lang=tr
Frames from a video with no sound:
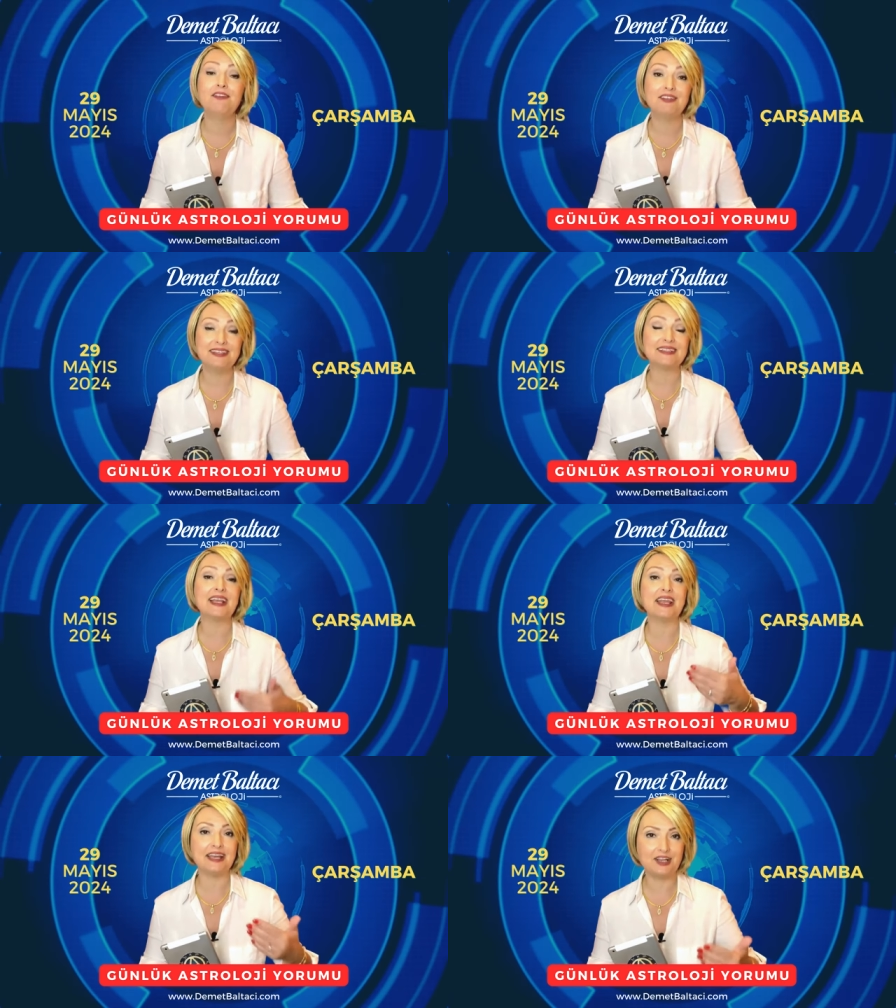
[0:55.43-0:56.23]

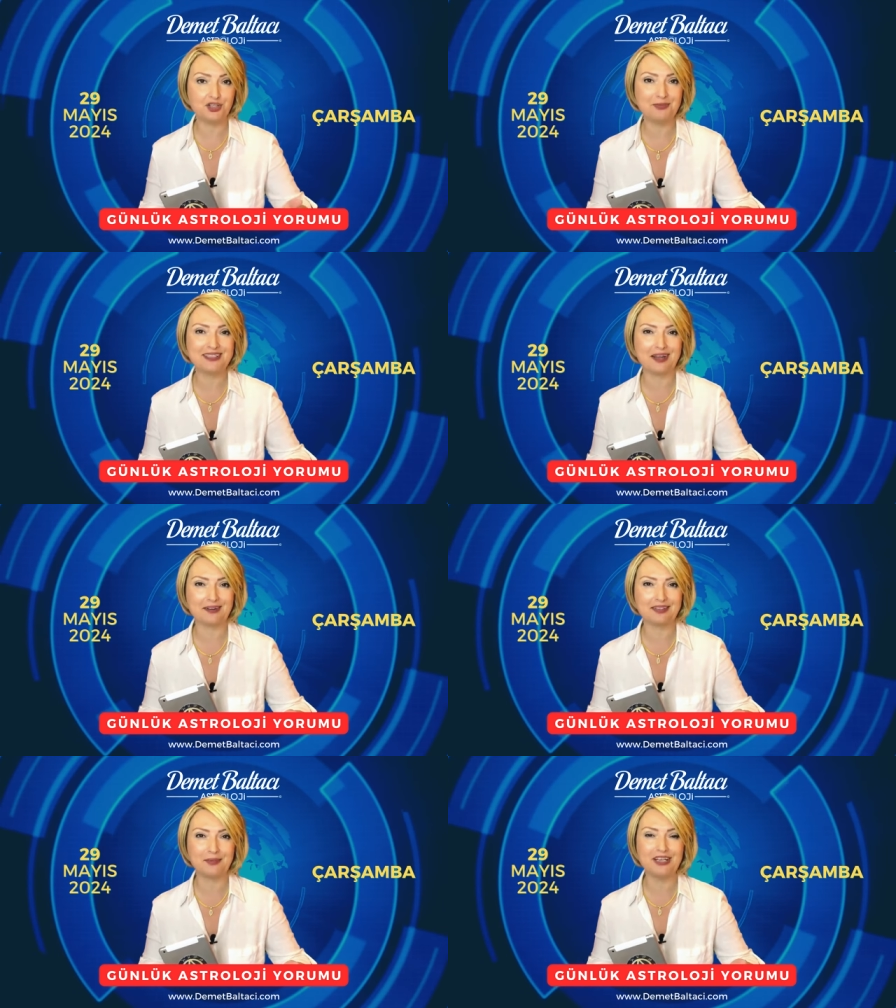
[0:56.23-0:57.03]
Fiziksel enerjimiz de
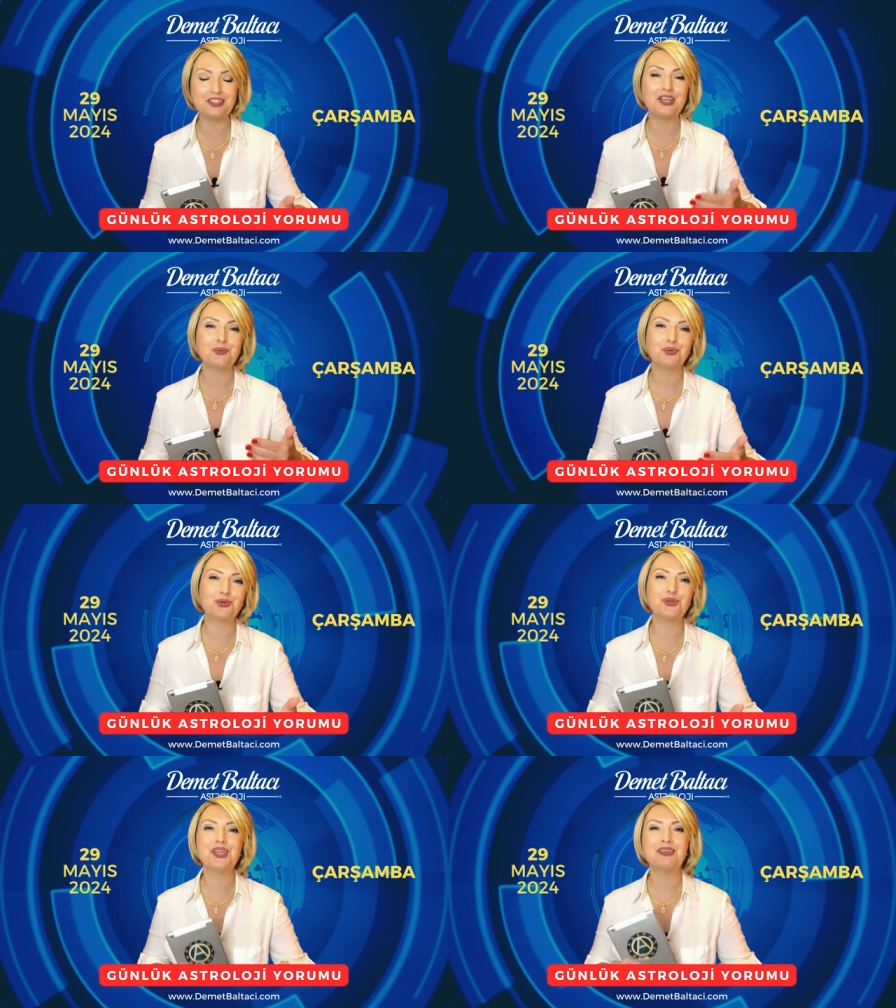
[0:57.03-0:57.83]
artabilir.
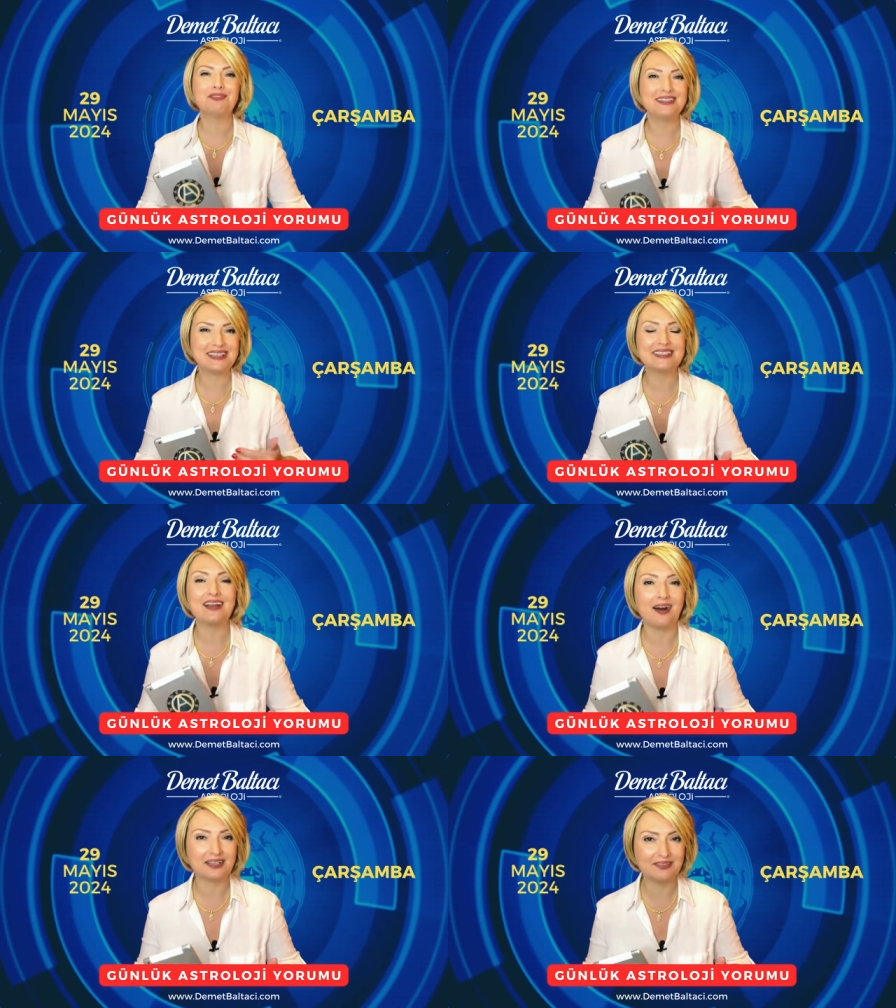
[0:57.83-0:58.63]
Bugün fiziksel
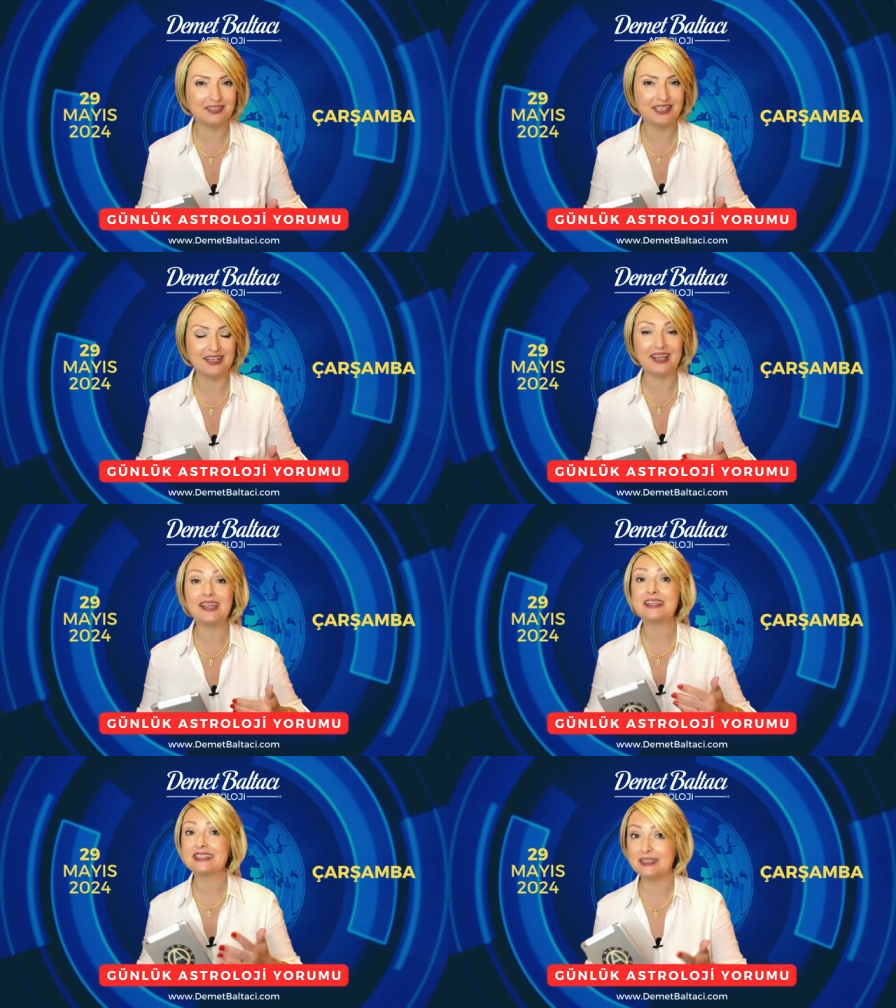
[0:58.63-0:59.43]
aktivitelere,
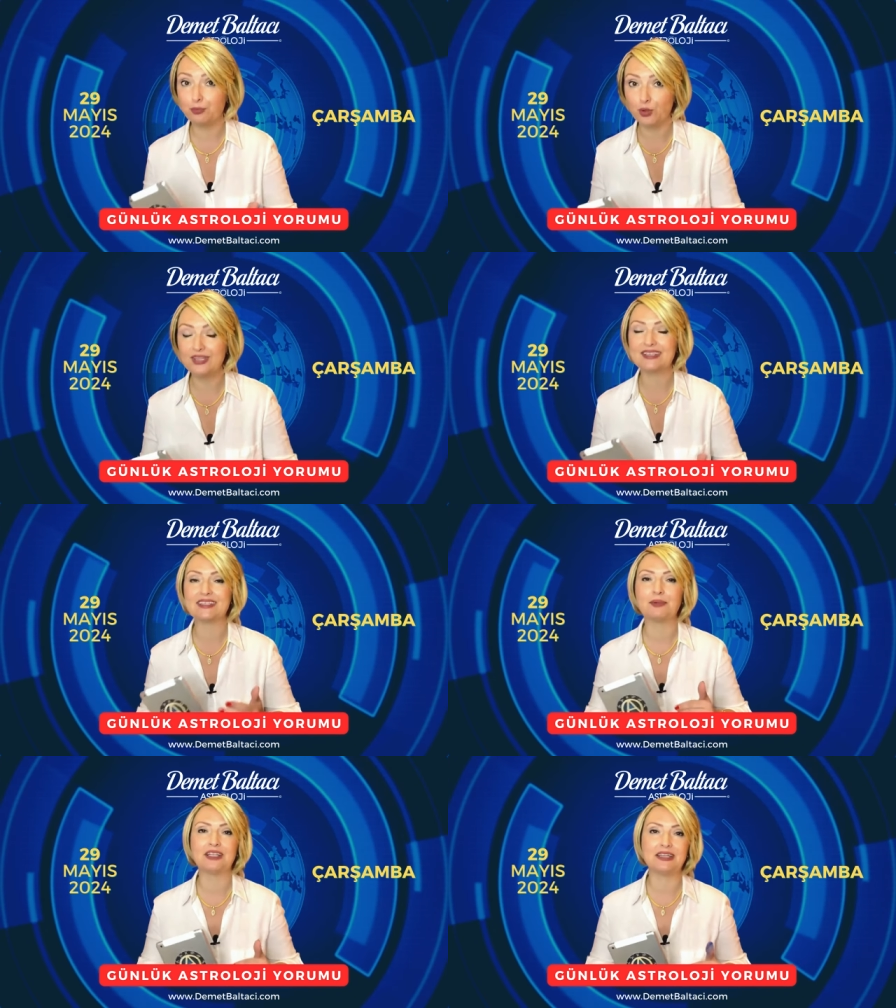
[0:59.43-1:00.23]
spora da
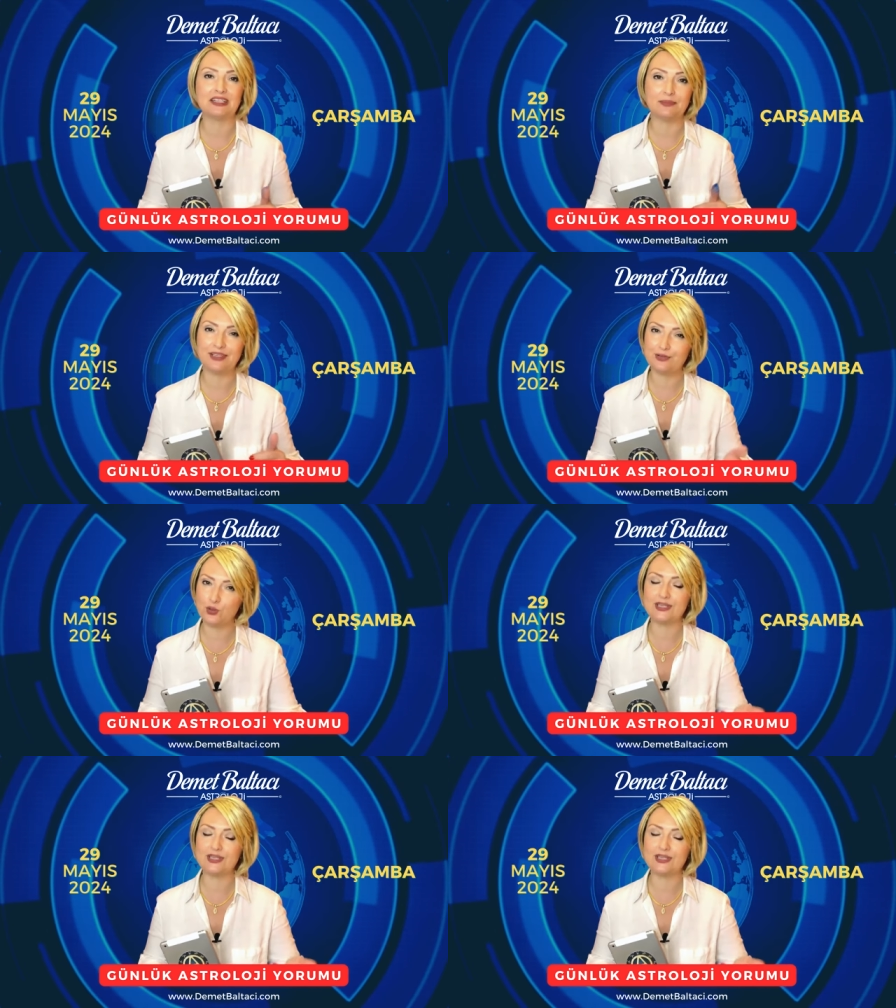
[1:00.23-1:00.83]
zaman ayırabiliriz.